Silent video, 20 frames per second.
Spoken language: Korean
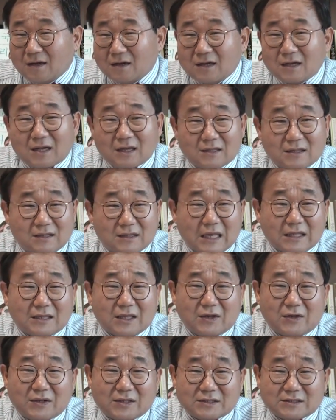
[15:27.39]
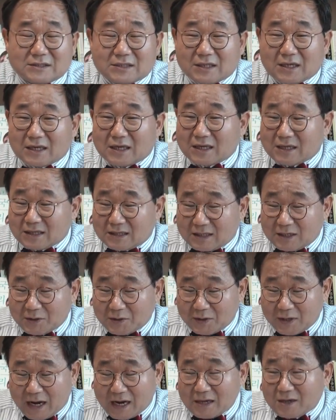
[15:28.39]
그러니까 때때로 이제
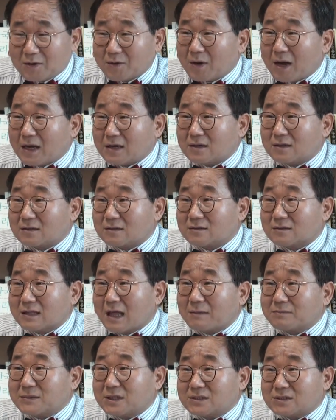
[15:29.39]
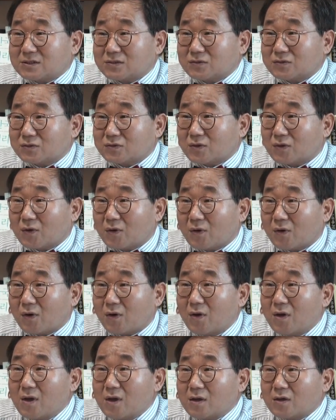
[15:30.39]
결혼하려고 하는 그
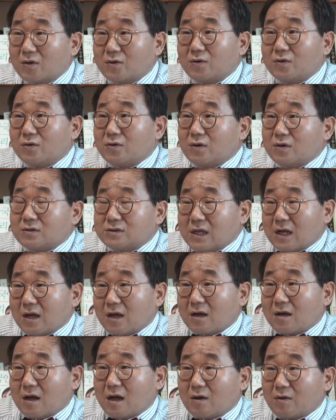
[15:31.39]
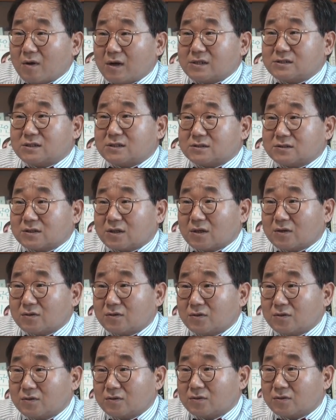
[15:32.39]
남자친구도 결혼을 생각하고 했을
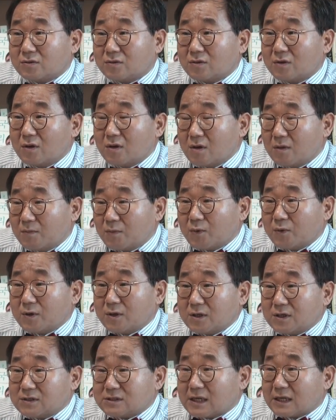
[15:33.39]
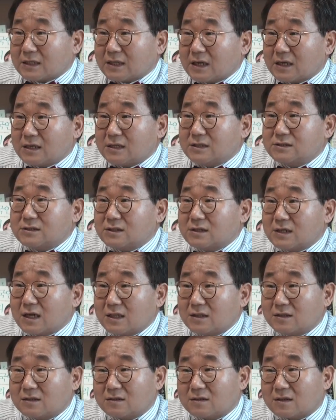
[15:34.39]
때는 본인이 상당히 인정을
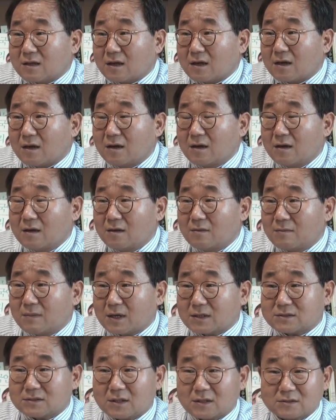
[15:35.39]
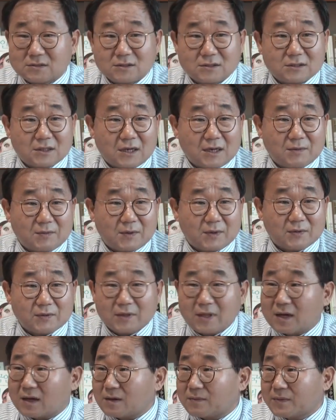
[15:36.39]
했는데 막상 저 사람하고
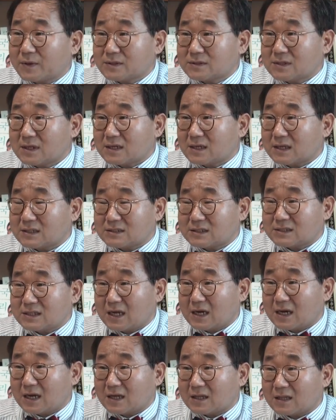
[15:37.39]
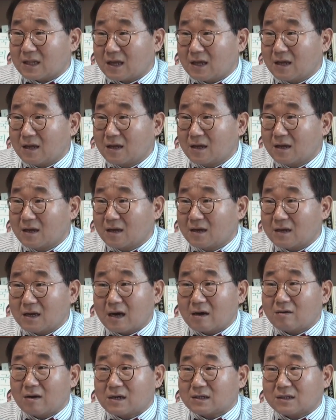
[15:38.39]
내가 평생 같이 살아야 돼
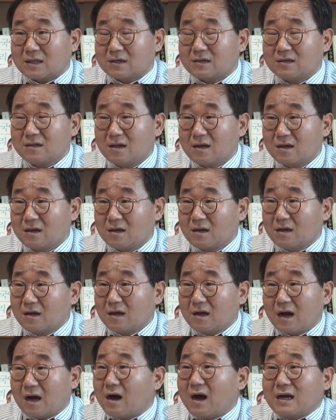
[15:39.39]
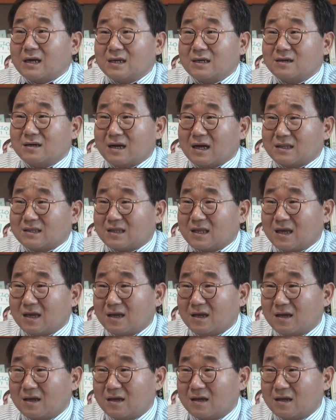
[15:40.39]
라고 할 때는 아, 아닌 것 같아